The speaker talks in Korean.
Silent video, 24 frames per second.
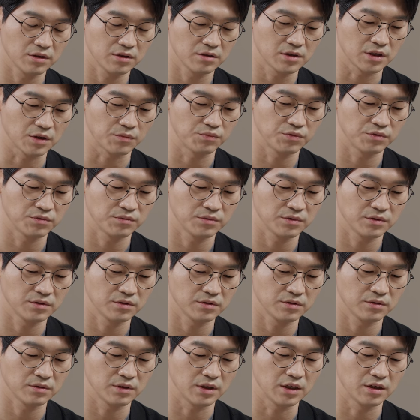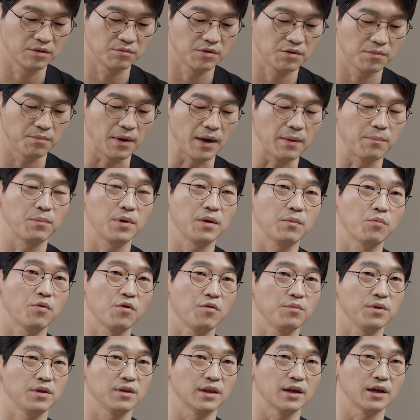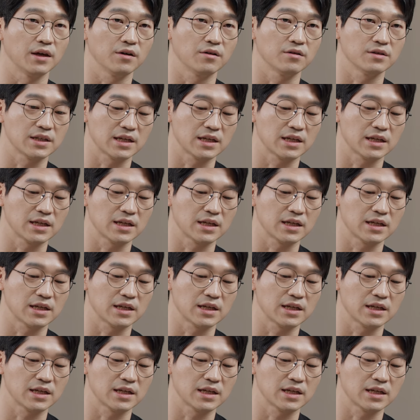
있는 제품은 이름은 레피폼인데요,